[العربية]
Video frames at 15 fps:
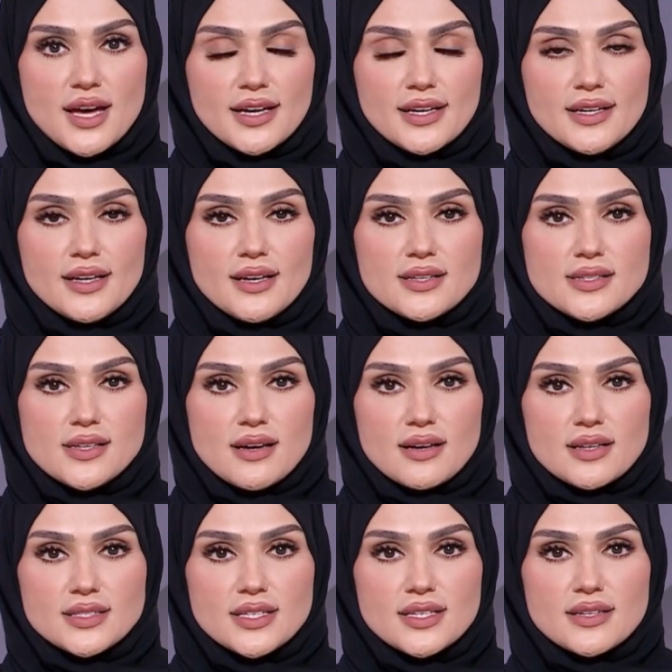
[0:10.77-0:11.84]
خلال
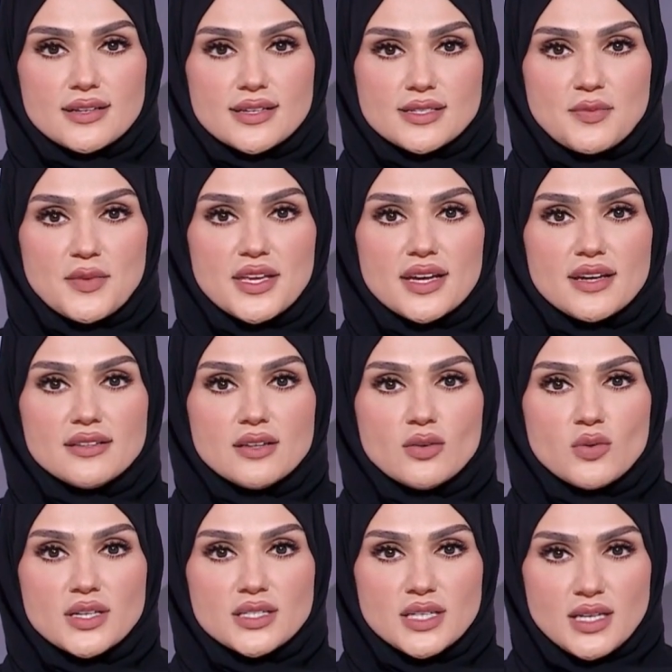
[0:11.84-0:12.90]
زيارته الرسمية
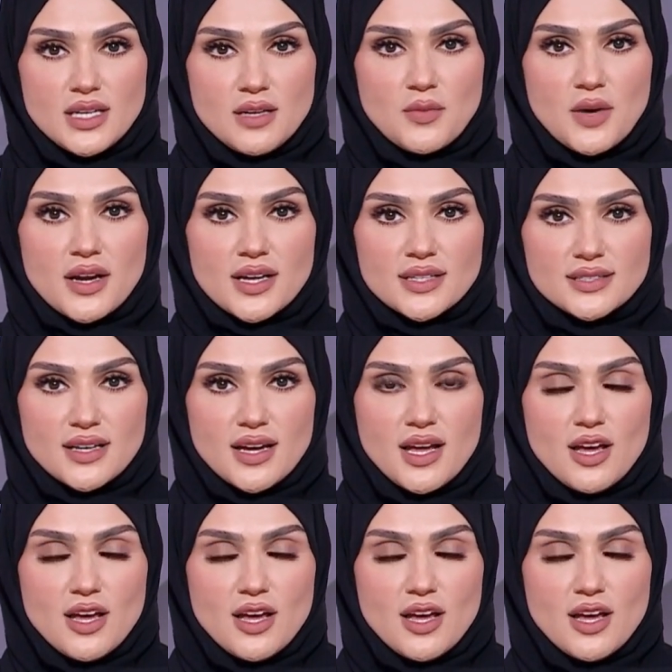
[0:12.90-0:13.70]
لدولة الإمارات